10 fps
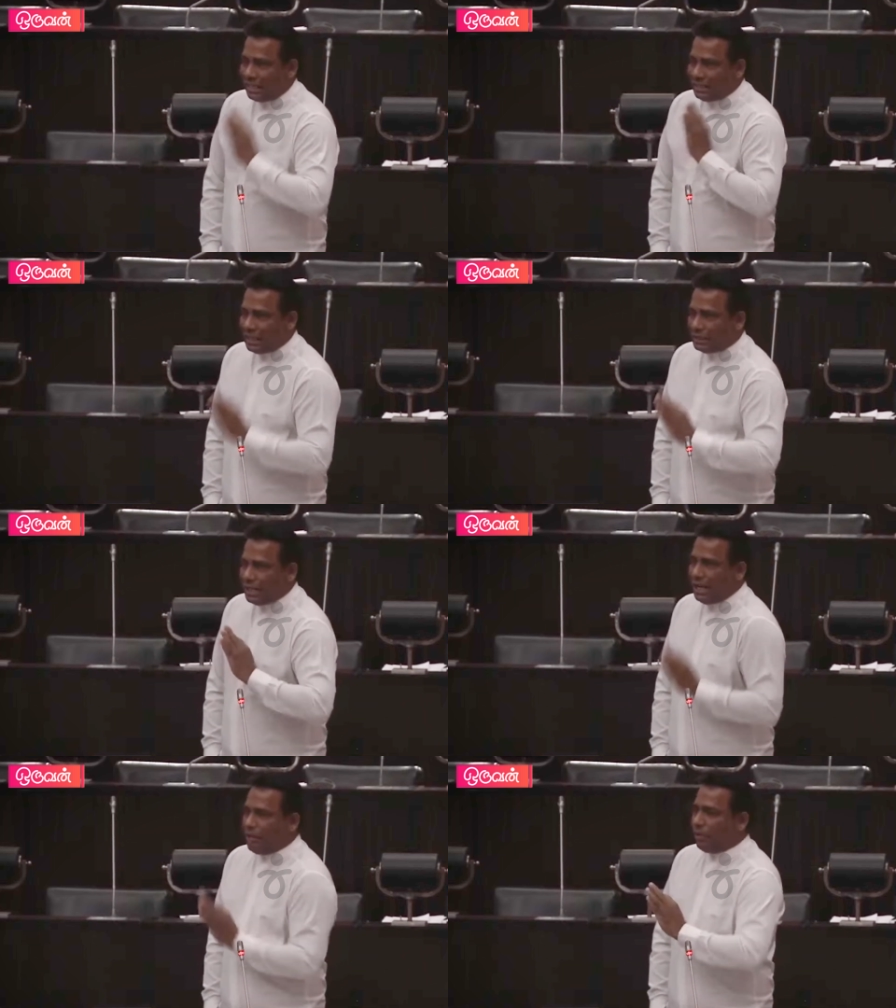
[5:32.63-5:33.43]

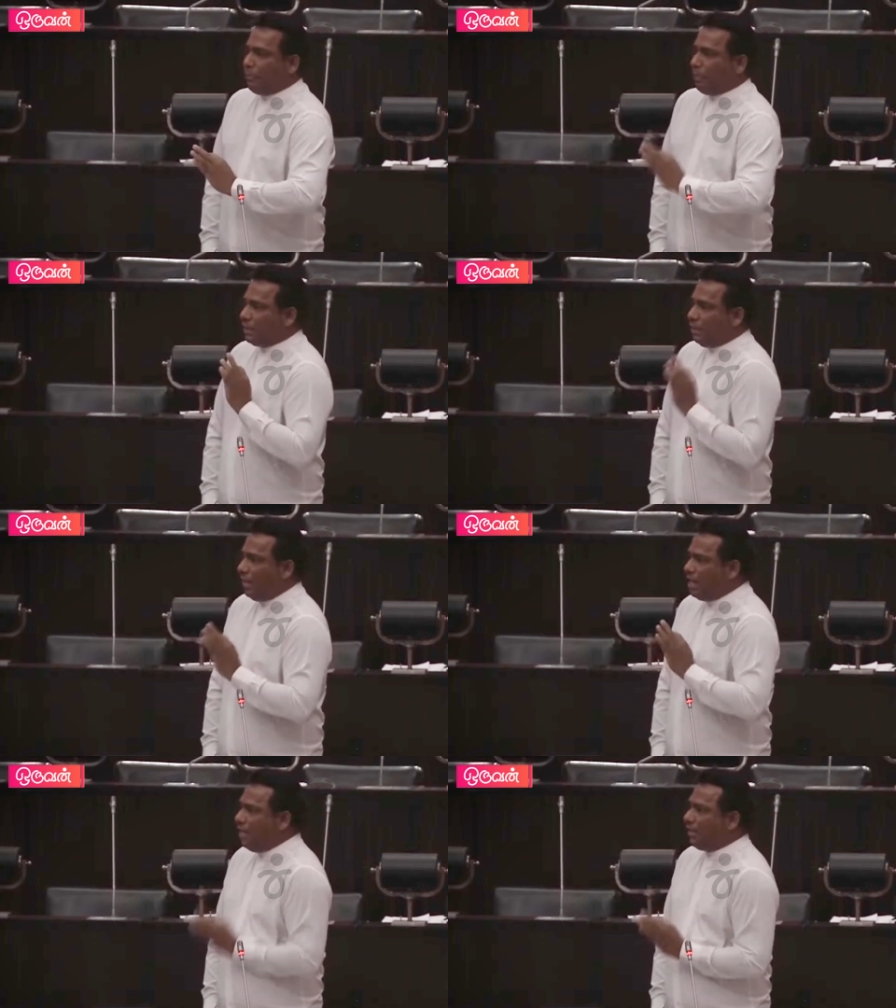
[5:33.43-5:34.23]
சட்டத்தை நடைமுறைப்படுத்த
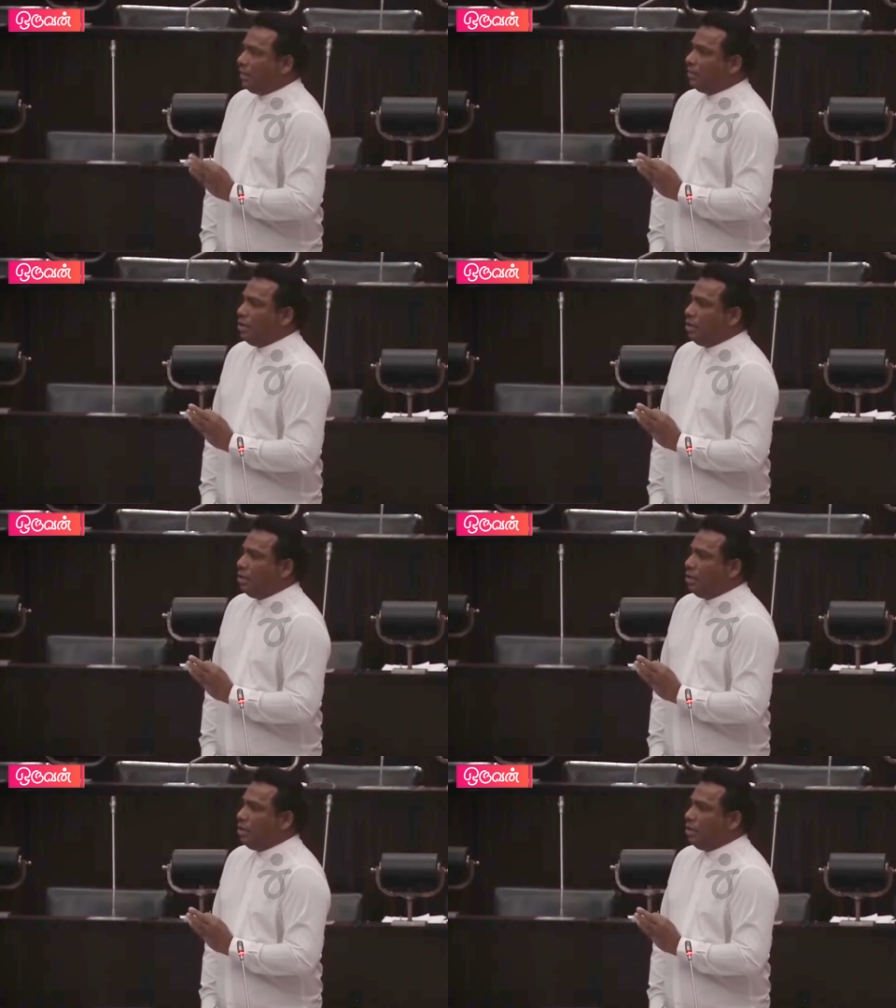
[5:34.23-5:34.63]
வேண்டியவர்கள்